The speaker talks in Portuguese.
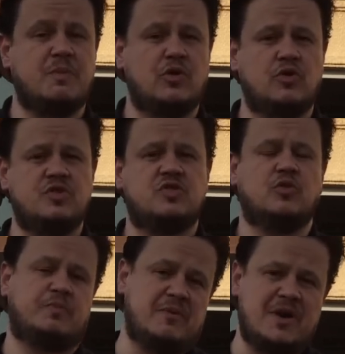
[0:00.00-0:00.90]
menus
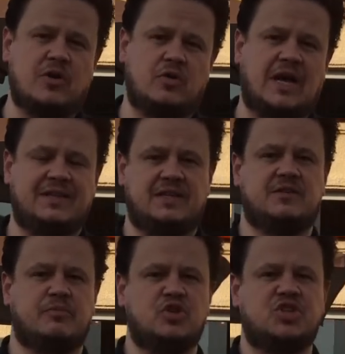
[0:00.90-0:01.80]
do primeiro lá
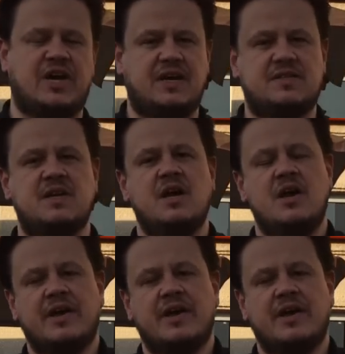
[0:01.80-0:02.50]
de Bruxelas